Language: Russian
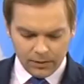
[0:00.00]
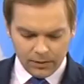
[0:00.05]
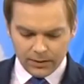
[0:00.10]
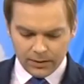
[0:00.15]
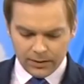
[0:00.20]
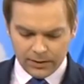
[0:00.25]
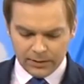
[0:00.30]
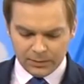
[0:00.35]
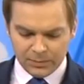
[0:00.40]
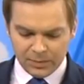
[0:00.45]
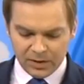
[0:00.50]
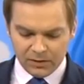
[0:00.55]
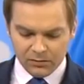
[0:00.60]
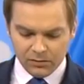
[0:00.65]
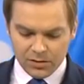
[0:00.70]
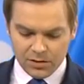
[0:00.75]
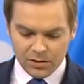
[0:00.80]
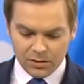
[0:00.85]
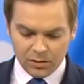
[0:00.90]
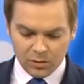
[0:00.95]
Иран
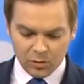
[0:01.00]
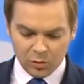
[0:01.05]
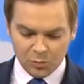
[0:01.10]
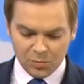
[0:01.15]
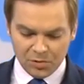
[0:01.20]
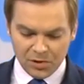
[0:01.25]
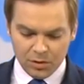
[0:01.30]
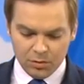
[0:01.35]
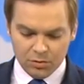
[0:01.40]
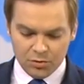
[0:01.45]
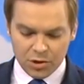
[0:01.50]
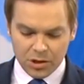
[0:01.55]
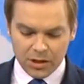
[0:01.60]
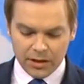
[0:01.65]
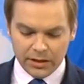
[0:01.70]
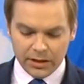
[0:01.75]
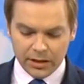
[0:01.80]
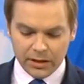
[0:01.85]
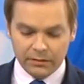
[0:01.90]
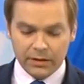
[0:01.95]
проводит крупное
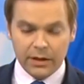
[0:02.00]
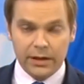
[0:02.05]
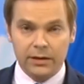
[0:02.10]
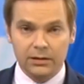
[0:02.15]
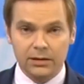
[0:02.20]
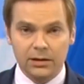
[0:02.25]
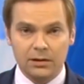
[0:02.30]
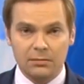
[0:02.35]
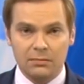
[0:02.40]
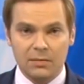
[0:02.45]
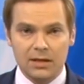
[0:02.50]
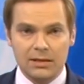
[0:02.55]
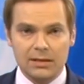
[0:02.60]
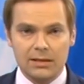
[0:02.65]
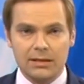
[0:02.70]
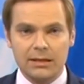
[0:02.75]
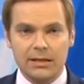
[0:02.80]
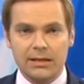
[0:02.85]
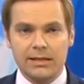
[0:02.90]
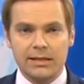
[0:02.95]
учение
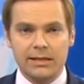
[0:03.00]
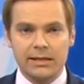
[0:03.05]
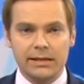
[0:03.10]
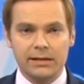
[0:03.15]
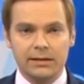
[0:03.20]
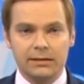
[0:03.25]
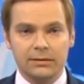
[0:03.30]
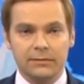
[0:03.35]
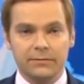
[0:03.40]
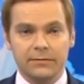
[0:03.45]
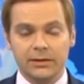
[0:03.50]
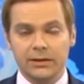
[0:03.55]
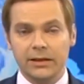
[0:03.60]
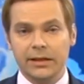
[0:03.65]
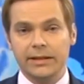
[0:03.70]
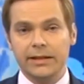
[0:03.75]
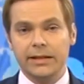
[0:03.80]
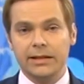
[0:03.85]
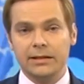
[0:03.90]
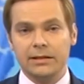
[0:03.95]
военно-морских сил
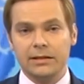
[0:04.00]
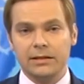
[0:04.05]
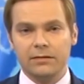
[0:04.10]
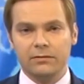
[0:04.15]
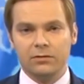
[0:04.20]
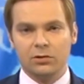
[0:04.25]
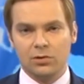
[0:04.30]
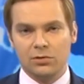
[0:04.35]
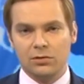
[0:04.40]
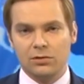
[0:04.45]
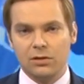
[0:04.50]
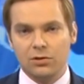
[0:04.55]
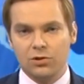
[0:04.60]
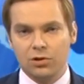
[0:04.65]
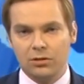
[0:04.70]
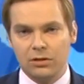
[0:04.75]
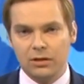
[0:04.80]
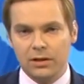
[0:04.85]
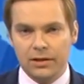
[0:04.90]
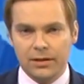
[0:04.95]

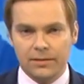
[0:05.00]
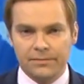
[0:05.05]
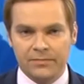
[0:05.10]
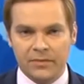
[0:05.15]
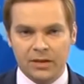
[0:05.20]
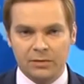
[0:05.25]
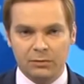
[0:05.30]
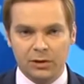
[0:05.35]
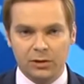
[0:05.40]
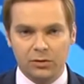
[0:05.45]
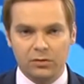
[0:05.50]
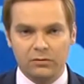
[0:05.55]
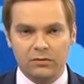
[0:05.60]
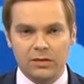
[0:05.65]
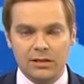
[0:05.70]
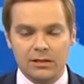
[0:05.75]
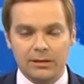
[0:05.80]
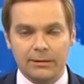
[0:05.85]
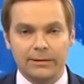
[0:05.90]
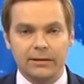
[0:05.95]
«Вилаят-94».
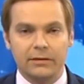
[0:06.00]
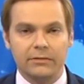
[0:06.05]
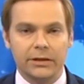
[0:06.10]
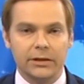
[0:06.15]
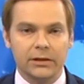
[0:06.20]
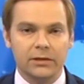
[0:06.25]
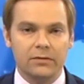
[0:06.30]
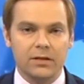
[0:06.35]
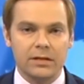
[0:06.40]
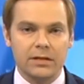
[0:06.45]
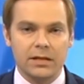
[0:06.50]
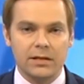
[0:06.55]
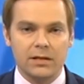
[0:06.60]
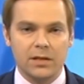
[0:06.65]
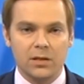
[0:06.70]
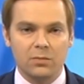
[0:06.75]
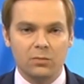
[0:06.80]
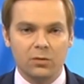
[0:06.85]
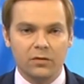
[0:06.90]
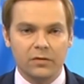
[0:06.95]
Маневры стартовали
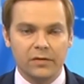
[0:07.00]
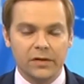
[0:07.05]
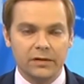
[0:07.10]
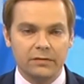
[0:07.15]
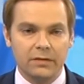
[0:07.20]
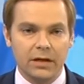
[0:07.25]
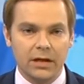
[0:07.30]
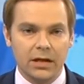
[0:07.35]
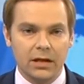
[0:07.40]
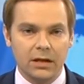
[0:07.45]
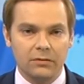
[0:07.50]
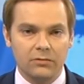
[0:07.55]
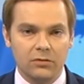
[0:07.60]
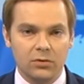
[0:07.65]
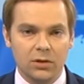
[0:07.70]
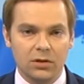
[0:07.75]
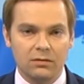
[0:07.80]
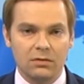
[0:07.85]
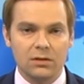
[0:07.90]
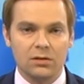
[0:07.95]
27 января
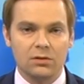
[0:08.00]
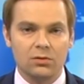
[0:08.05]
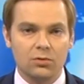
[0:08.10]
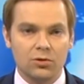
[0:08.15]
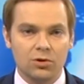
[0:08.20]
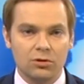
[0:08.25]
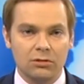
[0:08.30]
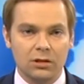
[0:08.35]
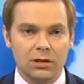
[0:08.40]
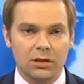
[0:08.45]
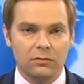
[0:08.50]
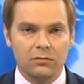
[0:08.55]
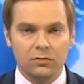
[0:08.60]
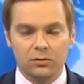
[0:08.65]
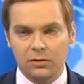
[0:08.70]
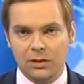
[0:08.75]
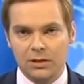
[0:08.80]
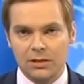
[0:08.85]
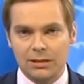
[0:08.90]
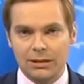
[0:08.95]
в юго-восточных
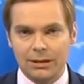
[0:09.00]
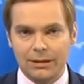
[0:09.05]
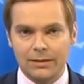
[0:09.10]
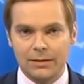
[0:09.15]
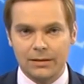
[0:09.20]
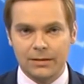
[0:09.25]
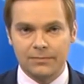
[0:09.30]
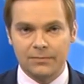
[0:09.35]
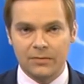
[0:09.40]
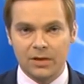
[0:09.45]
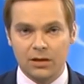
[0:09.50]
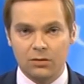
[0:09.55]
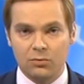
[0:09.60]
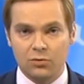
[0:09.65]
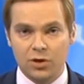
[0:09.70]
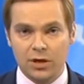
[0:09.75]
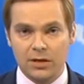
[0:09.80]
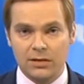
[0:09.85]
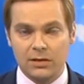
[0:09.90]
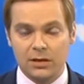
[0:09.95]
водах страны
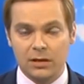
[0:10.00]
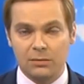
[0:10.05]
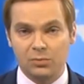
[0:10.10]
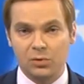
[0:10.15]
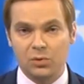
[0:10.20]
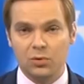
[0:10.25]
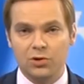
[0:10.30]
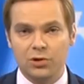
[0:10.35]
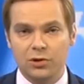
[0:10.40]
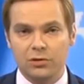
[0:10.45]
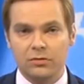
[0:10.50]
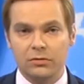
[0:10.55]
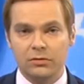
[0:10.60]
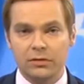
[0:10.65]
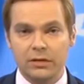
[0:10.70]
на участке площадью